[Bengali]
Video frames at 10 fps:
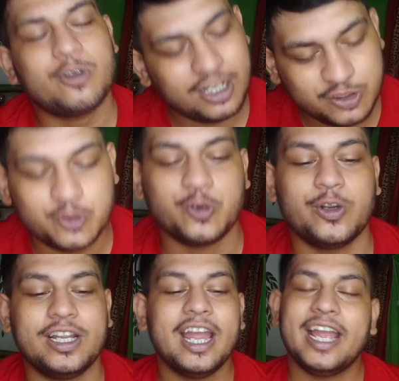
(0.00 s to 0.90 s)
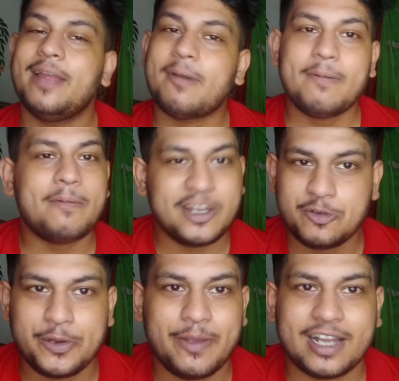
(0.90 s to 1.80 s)
করা শুরু করি এইভাবে আমার
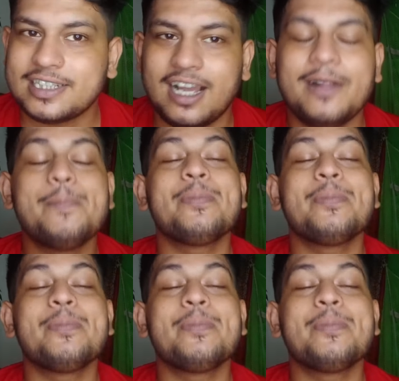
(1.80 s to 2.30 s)
ইউটিউবে আসা